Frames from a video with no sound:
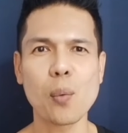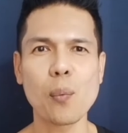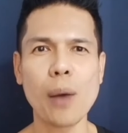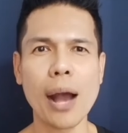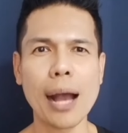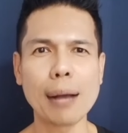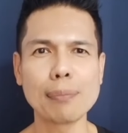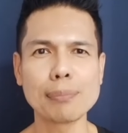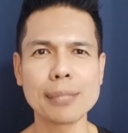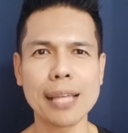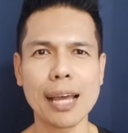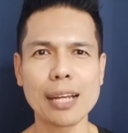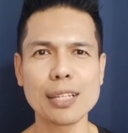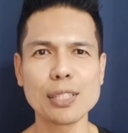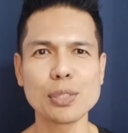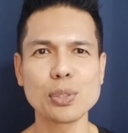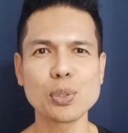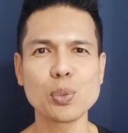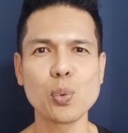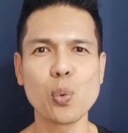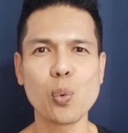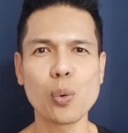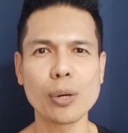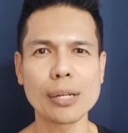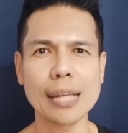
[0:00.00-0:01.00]
ความดัน
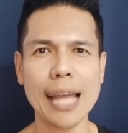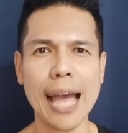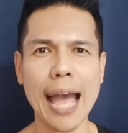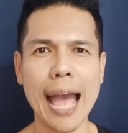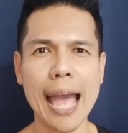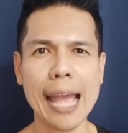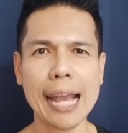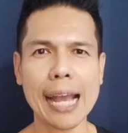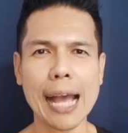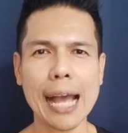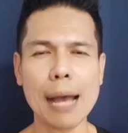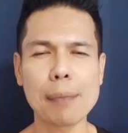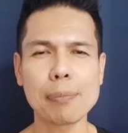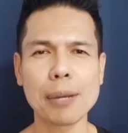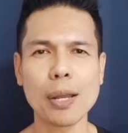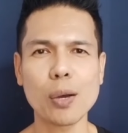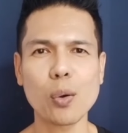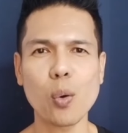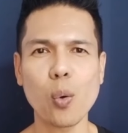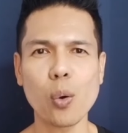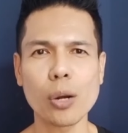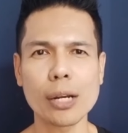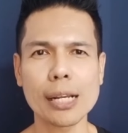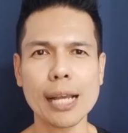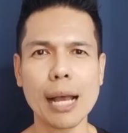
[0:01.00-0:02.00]
สูงได้ครับ และ
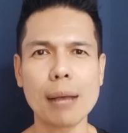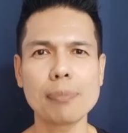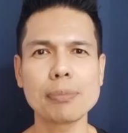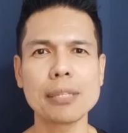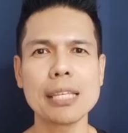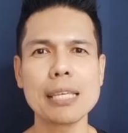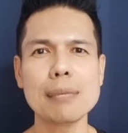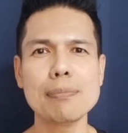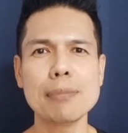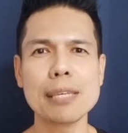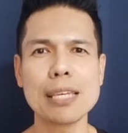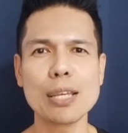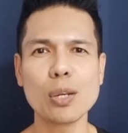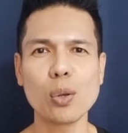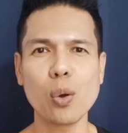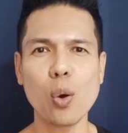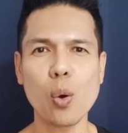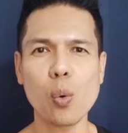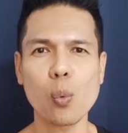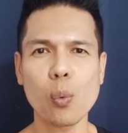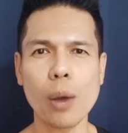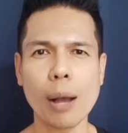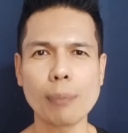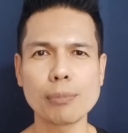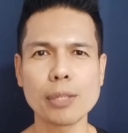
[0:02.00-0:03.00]
คนครับที่มีโร
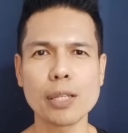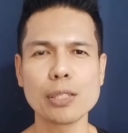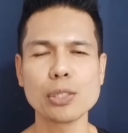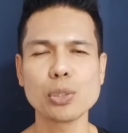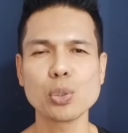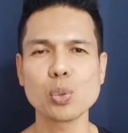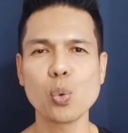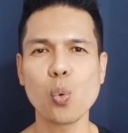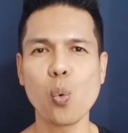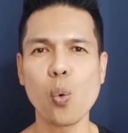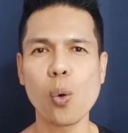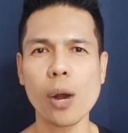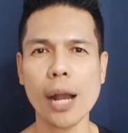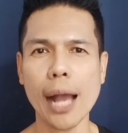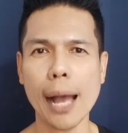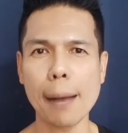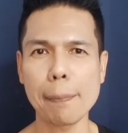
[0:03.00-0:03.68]
คความดันสูง